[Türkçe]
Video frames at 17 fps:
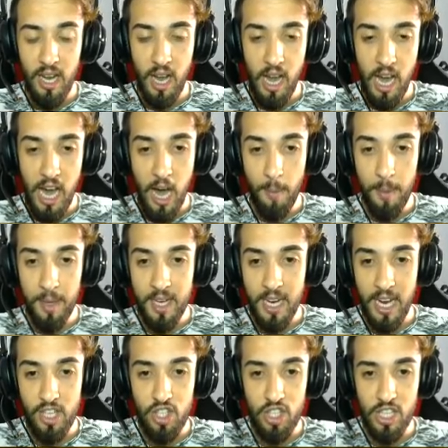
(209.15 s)
Abi
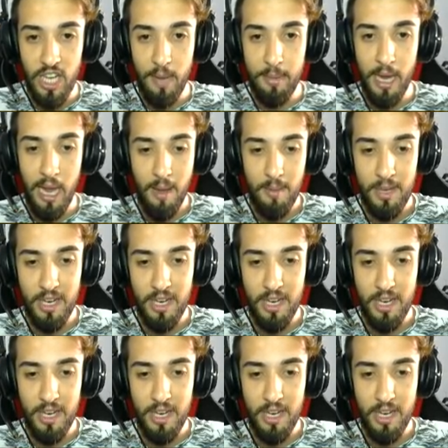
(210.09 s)
kaçın abi abi